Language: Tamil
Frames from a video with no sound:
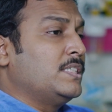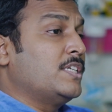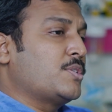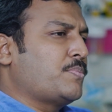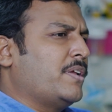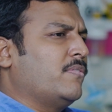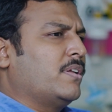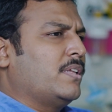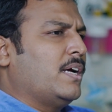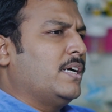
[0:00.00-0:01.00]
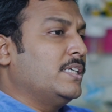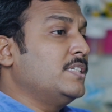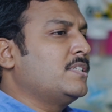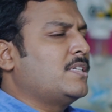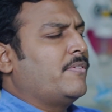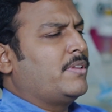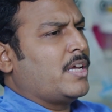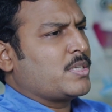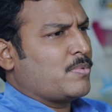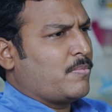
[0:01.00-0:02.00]
செஸ்ட் பெயின் வருதா இசிஜியில் e
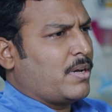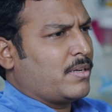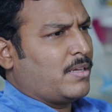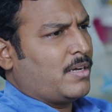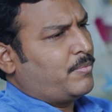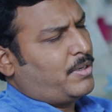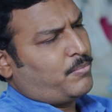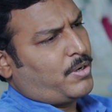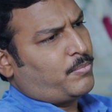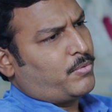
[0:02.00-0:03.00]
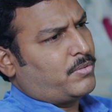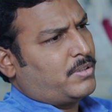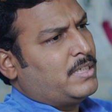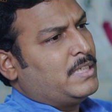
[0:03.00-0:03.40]
வித்தியாசமாக மாறுதா அப்படின்னு பார்ப்போம் அது